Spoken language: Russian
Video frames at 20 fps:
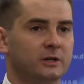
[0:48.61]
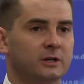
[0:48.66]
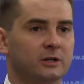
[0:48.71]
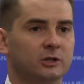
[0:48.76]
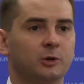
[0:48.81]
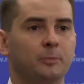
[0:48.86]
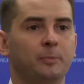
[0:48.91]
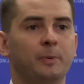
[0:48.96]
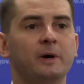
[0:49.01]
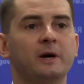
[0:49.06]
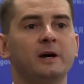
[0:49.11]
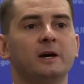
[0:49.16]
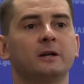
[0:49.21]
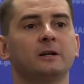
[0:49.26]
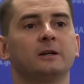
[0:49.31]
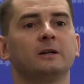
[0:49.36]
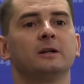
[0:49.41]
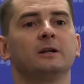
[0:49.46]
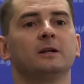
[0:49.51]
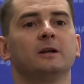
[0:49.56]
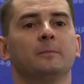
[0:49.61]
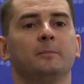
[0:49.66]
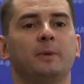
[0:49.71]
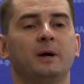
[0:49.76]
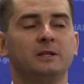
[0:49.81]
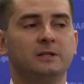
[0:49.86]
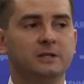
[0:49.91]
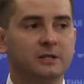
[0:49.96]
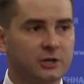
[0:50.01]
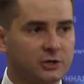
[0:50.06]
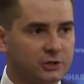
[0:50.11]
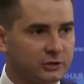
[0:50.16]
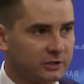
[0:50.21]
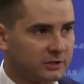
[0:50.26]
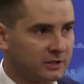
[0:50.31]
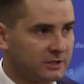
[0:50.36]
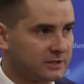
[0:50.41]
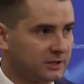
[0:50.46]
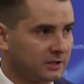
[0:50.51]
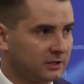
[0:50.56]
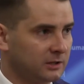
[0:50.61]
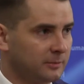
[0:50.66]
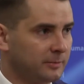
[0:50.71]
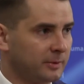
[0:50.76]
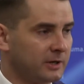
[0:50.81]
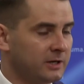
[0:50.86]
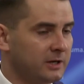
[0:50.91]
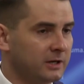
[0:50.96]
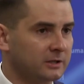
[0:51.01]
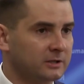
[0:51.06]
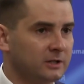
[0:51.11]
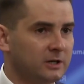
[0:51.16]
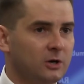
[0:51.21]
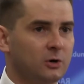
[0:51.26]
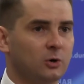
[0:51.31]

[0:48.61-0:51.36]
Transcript: ЛДПР поддержит этот законопроект.